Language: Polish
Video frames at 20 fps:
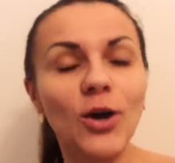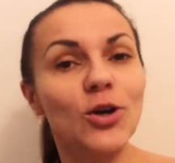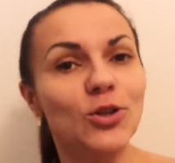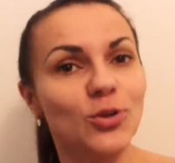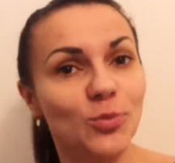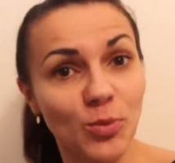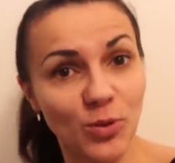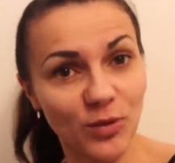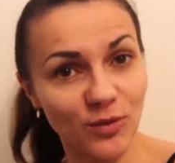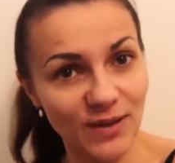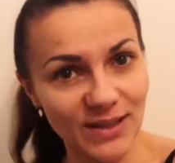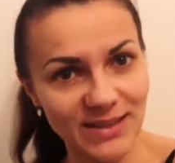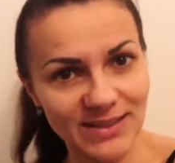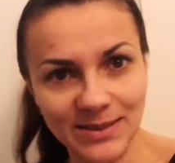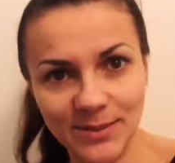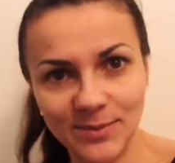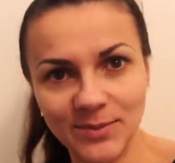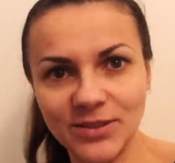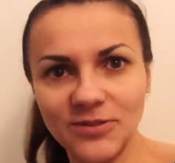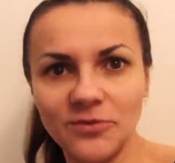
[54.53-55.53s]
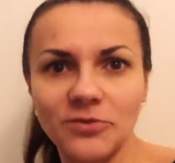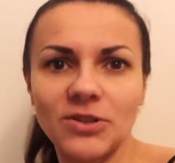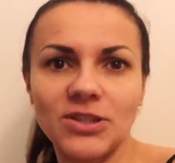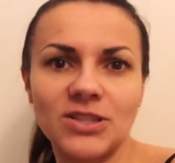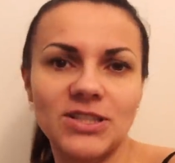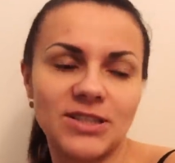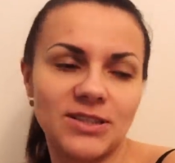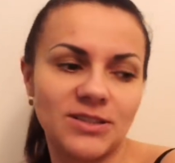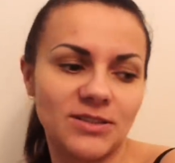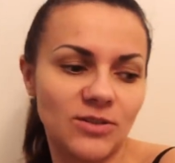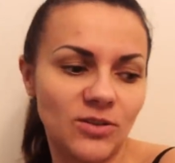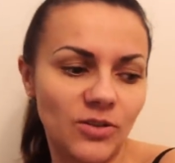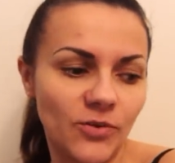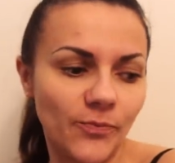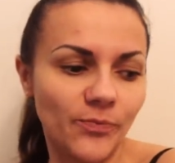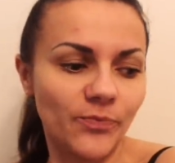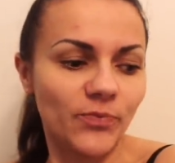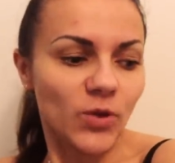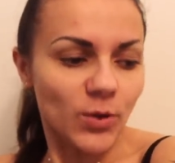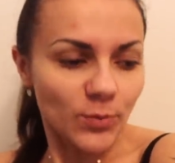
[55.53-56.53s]
Odprowadzam swoje
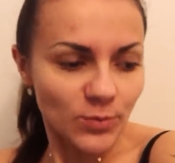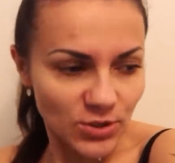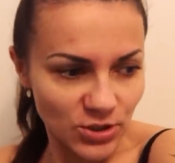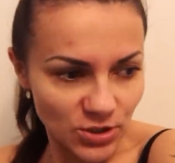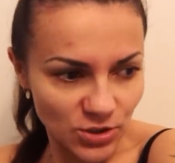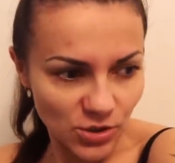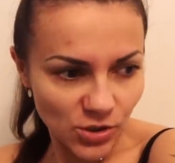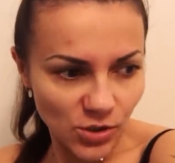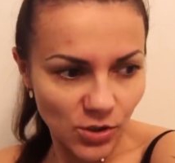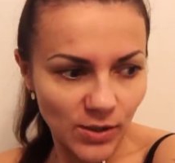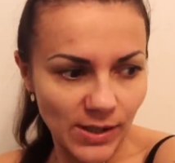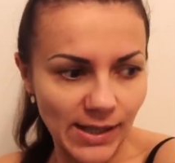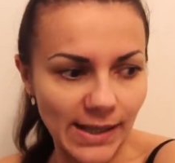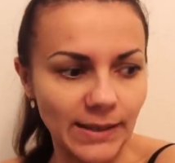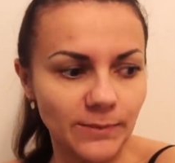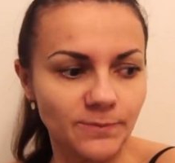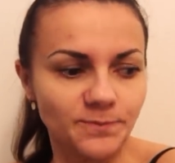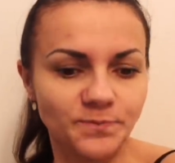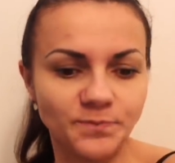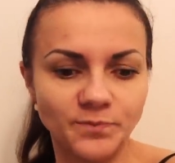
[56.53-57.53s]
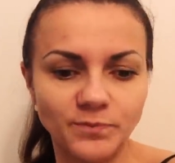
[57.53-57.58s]
dziecko do przedszkola.